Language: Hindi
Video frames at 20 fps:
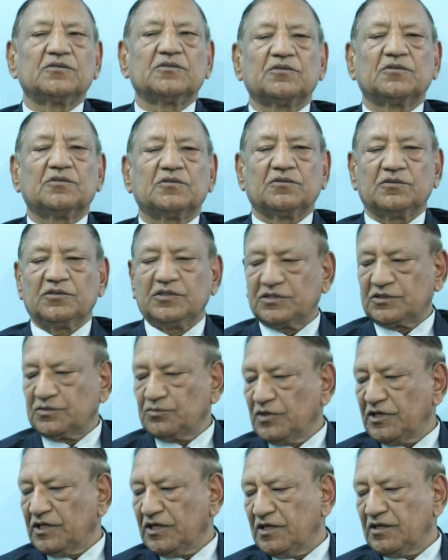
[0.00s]
तो
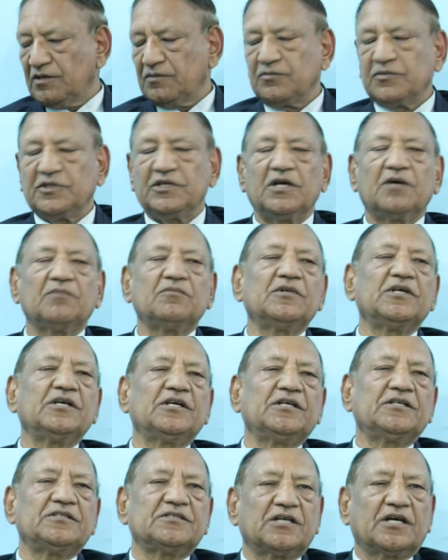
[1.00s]
इसमें भी
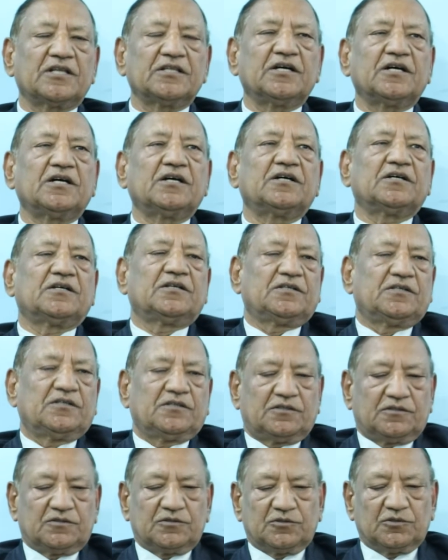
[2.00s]
हमने ज़्यादा
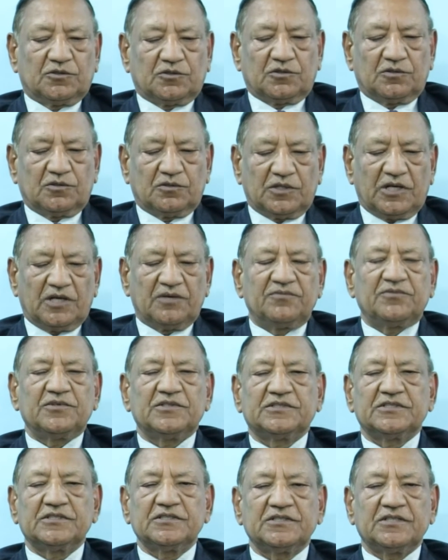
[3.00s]
जो
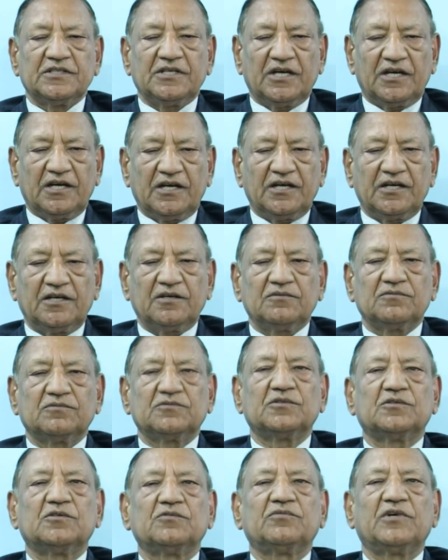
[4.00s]
एम्फेसिस दिया है
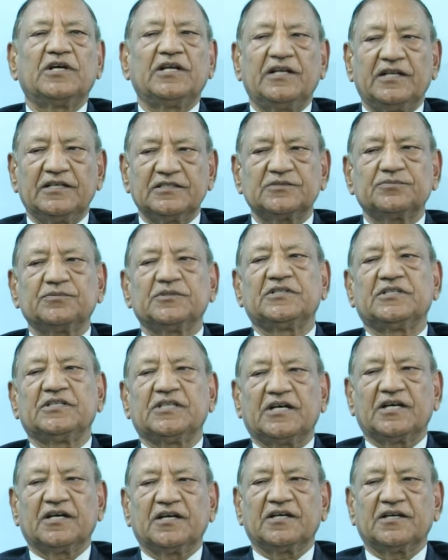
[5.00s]
वो वेलनेस पे
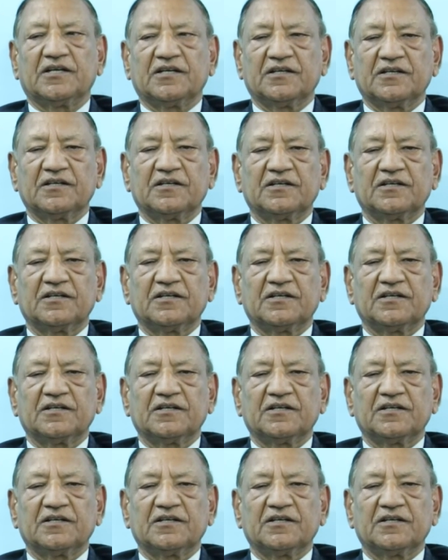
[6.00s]
दिया है